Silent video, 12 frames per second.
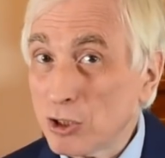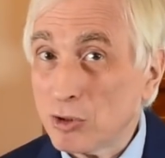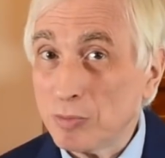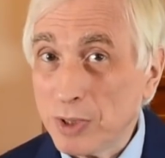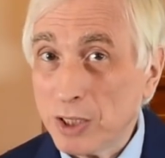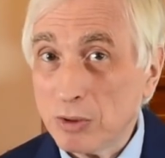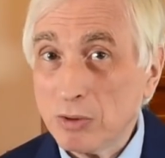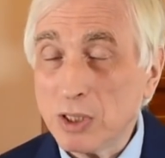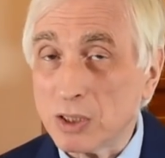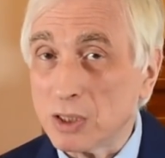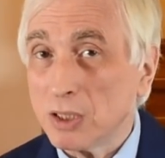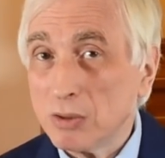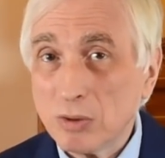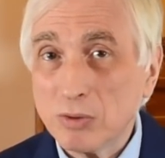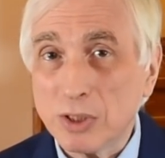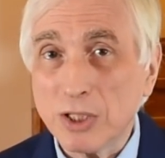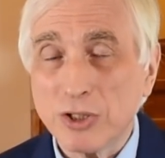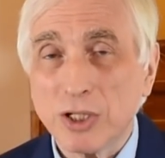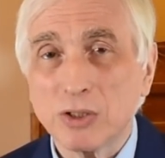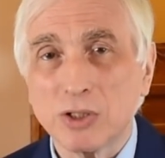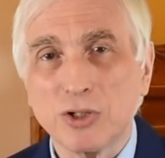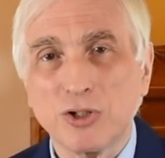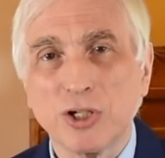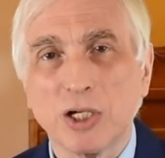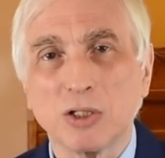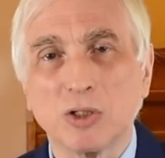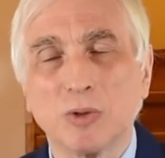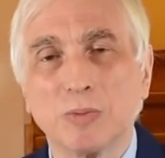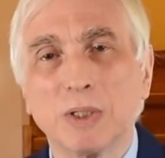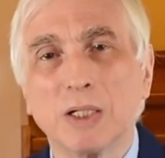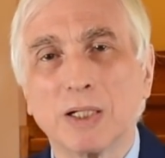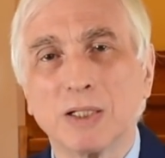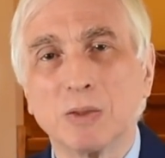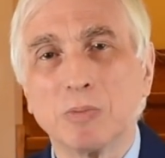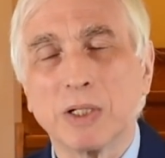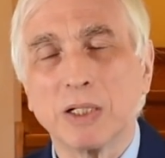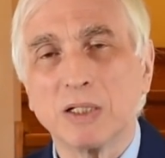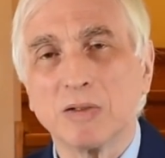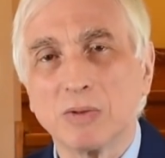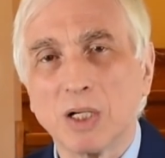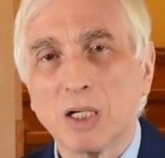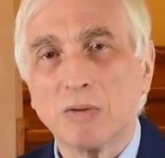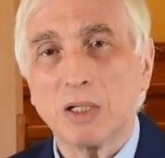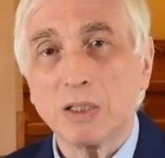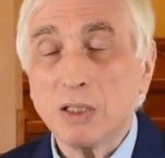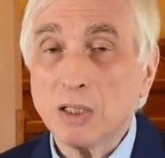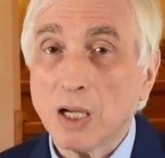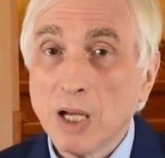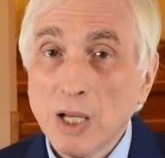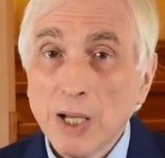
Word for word: чтобы никто не знал, он встречался с Чазовым на конспиративных квартирах.